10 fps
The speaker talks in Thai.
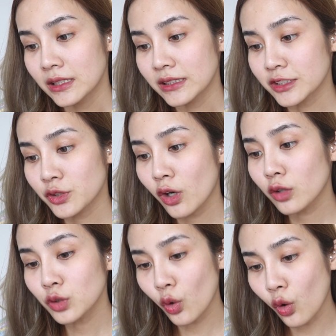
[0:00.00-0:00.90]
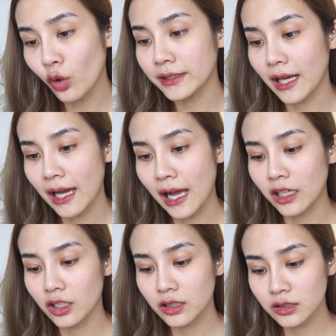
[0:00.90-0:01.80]
natural tone นะคะ
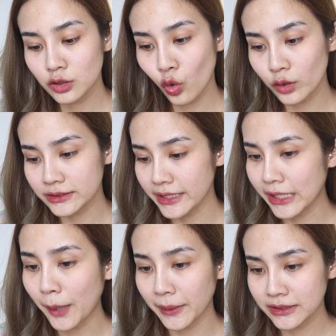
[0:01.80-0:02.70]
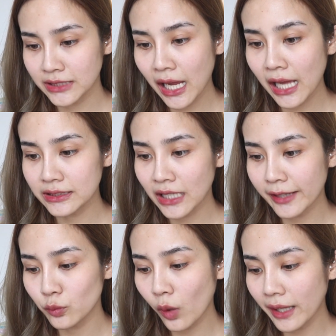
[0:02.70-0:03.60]
ก็คือโทนสีธรรมชาติคา
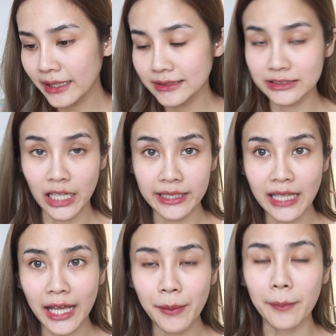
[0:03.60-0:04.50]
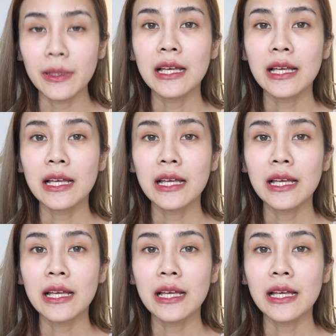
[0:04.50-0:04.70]
ดว่าน่าจะใช้ได้แบบ